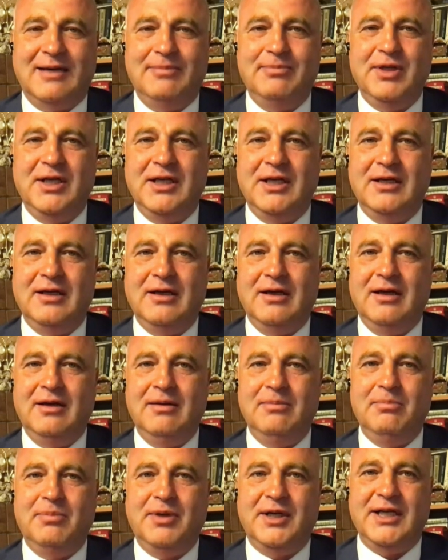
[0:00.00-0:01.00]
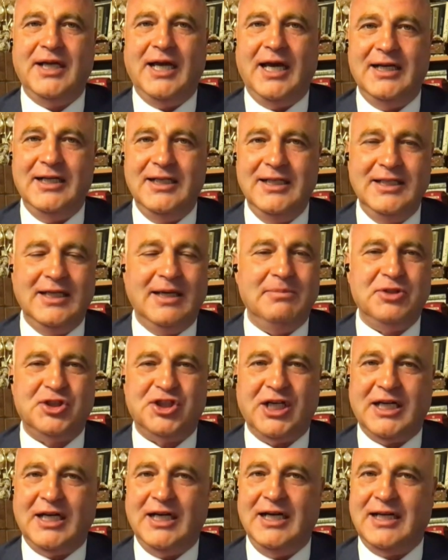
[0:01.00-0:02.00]
منظمه
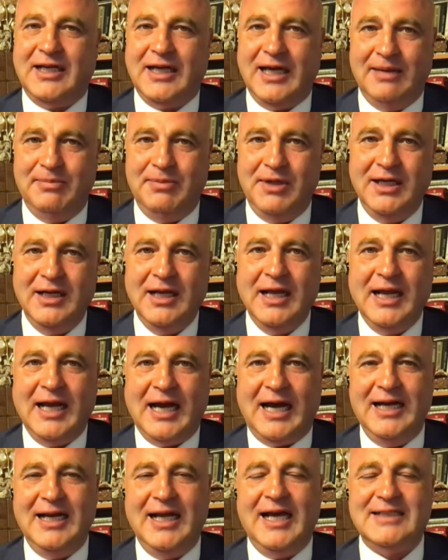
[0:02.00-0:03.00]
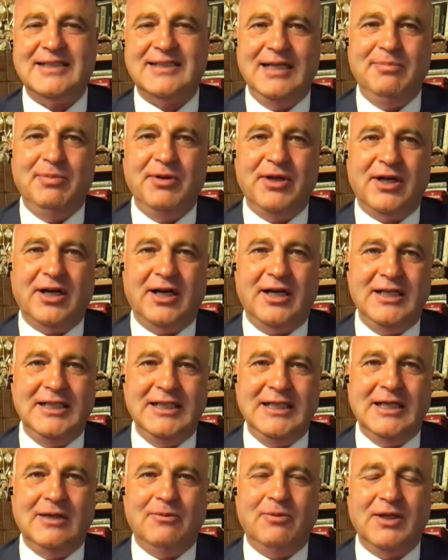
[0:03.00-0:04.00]
امبرياليه بشكل كامل على اساس
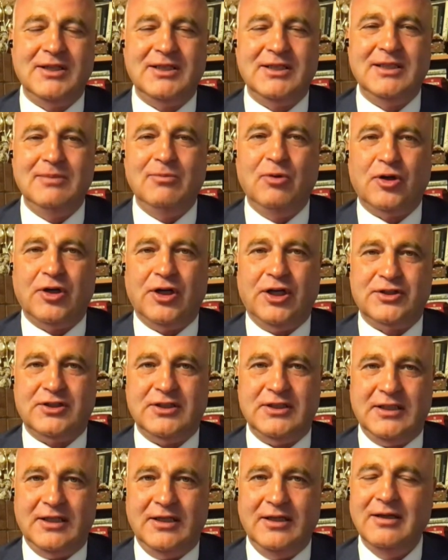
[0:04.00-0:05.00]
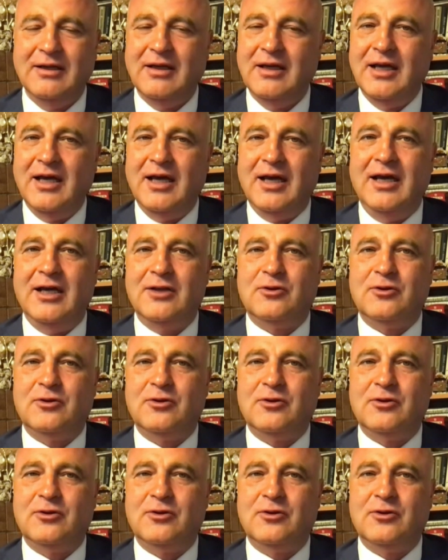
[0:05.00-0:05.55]
الليبراليه والديمقراطيه